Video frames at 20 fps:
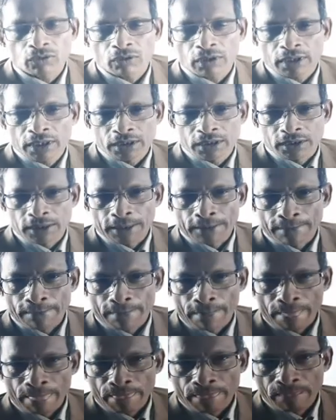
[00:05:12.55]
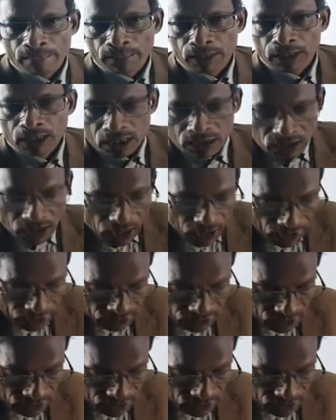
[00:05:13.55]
করা হয়েছে তাহলে